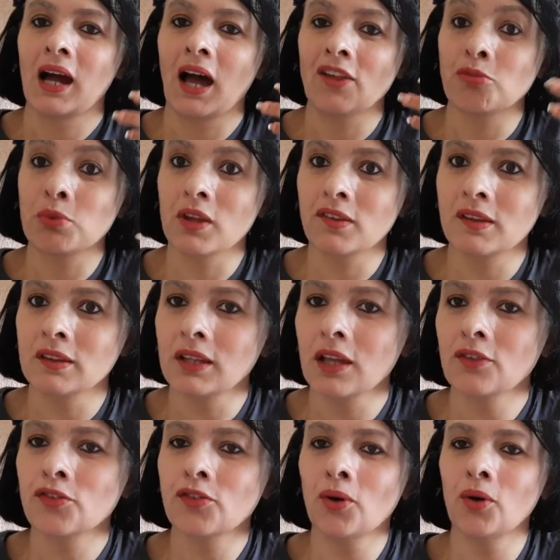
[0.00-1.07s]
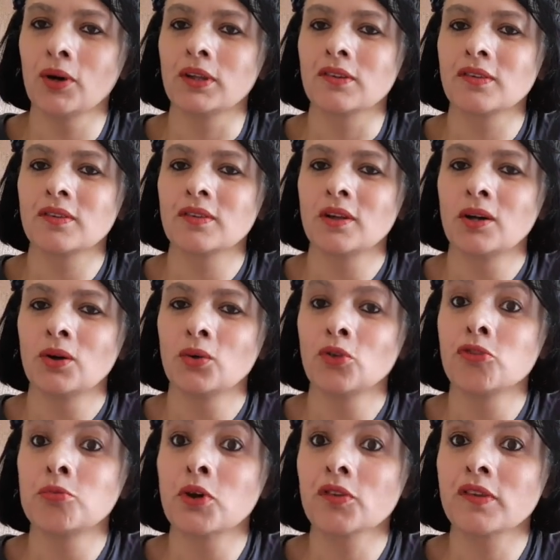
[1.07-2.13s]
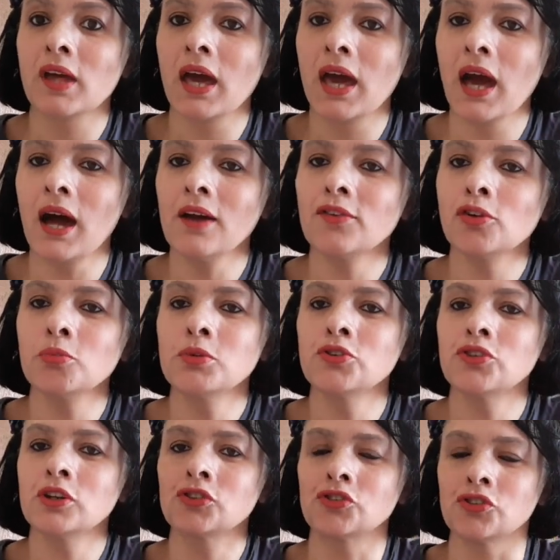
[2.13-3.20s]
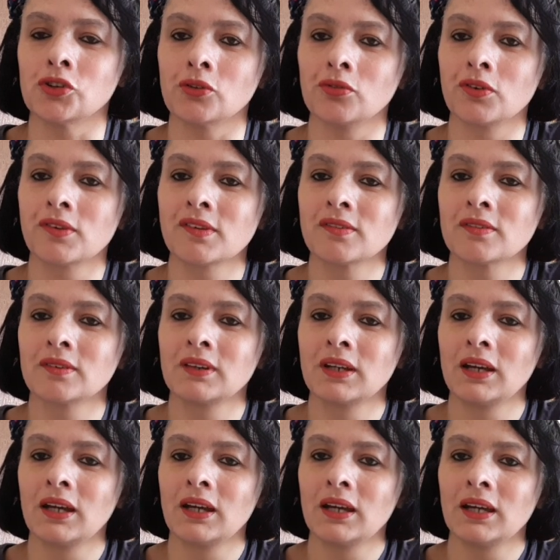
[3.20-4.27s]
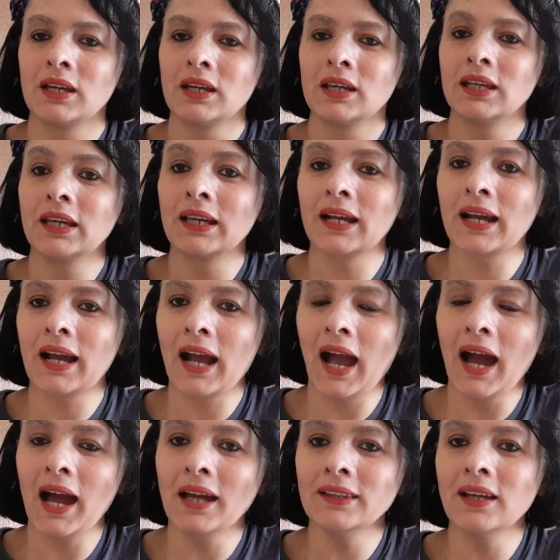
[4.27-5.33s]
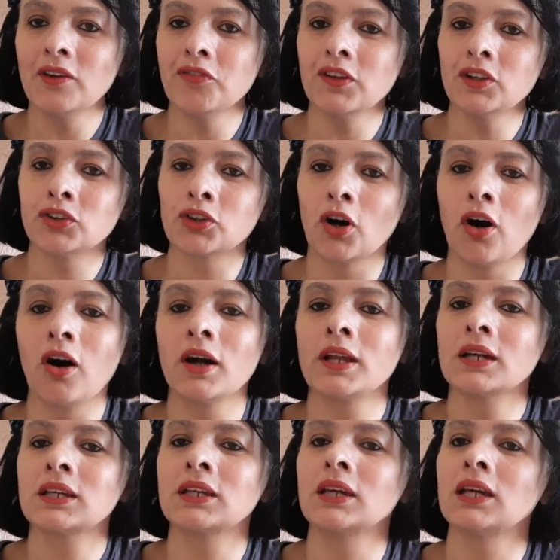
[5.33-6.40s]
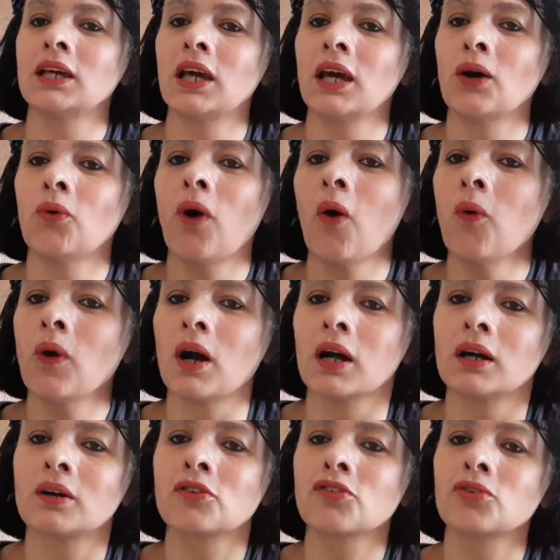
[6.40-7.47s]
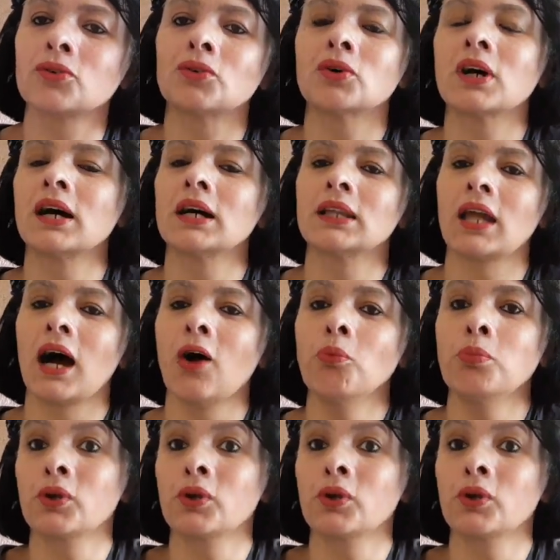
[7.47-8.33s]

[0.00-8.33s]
as minhas intenções, os meus reais objetivos cada vitória que eu alcanço no canal,